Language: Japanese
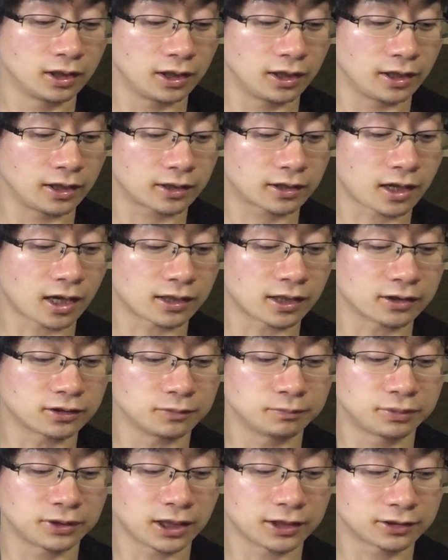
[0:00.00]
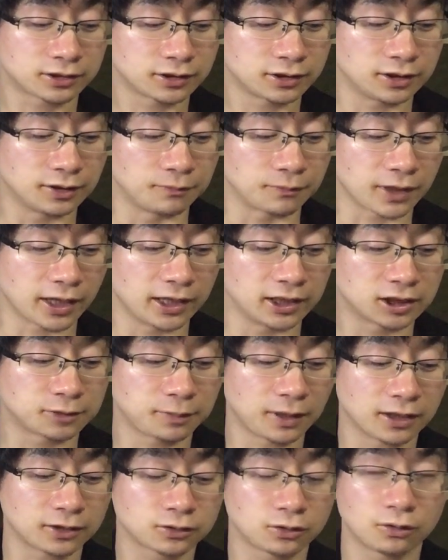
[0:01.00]
え価格プラス、え
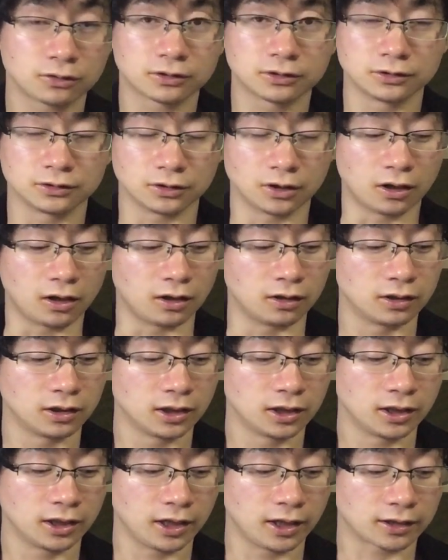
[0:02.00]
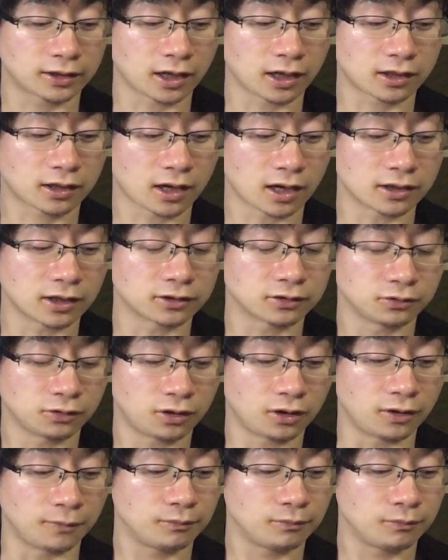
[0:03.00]
スパークトークンの、え価格
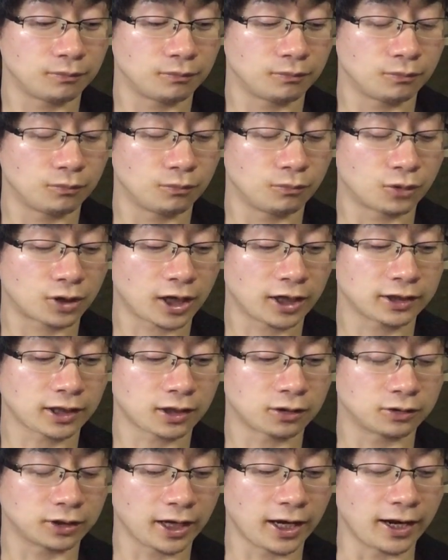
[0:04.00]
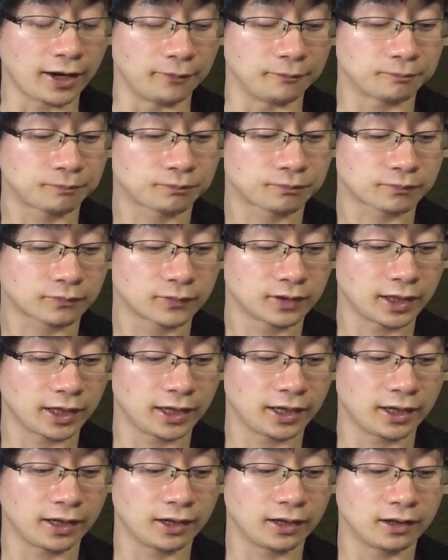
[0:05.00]
をもらえたので
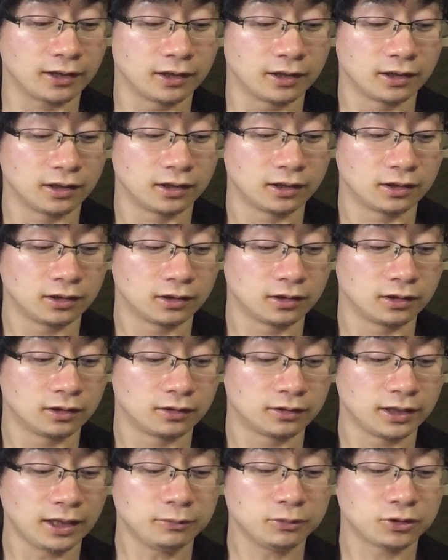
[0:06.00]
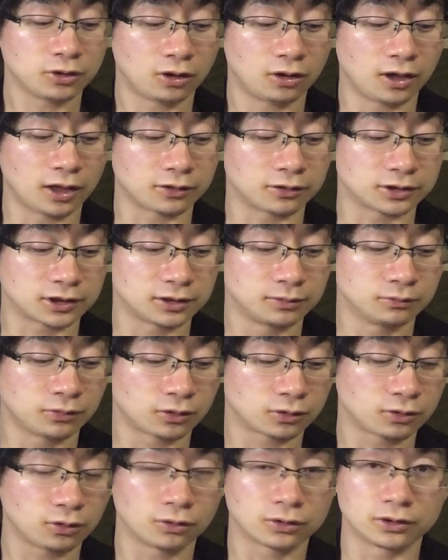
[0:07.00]
で NEM のあの
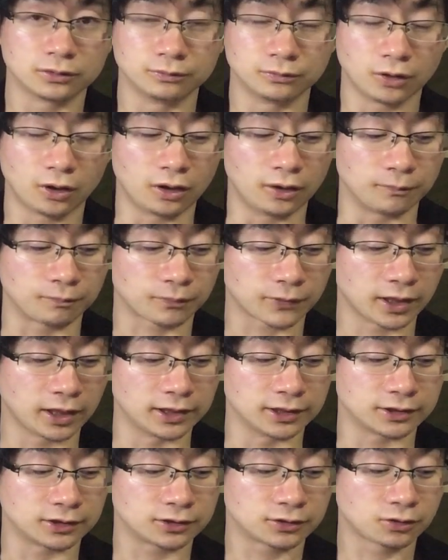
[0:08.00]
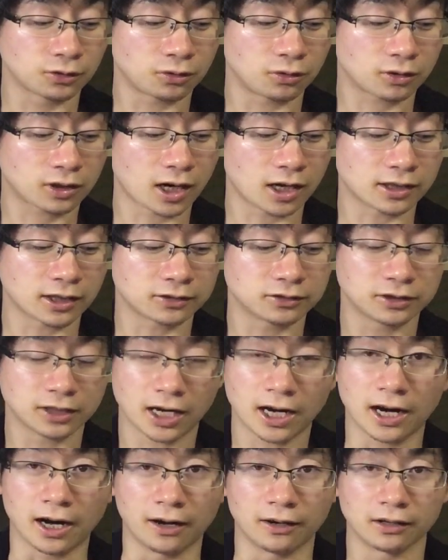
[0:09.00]
シンボルトークンも、えその価格
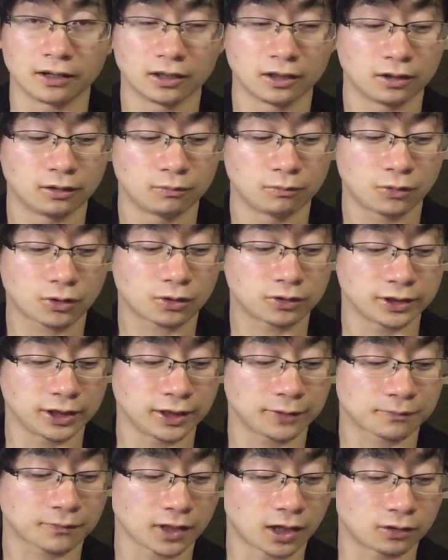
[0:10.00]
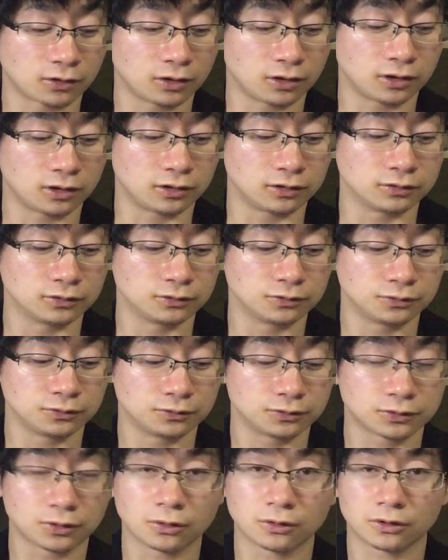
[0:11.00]
がもろにあの
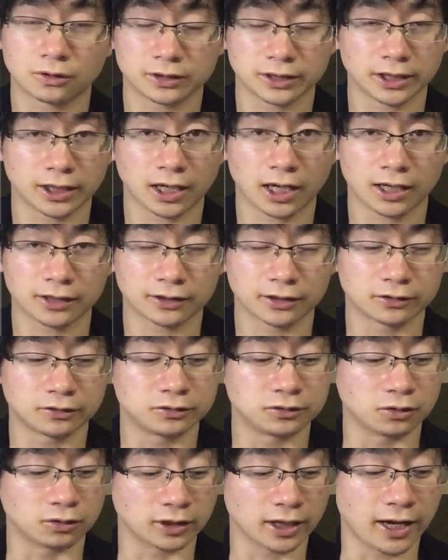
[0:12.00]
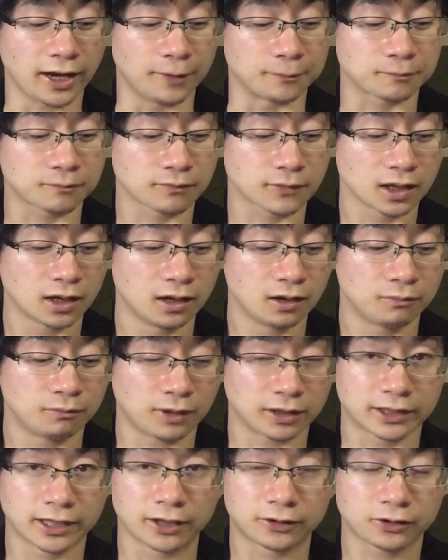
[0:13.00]
懐に入ってくるので、
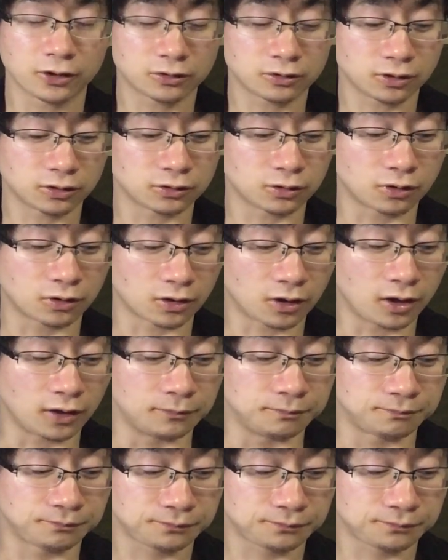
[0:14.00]
まあ、結局のところ、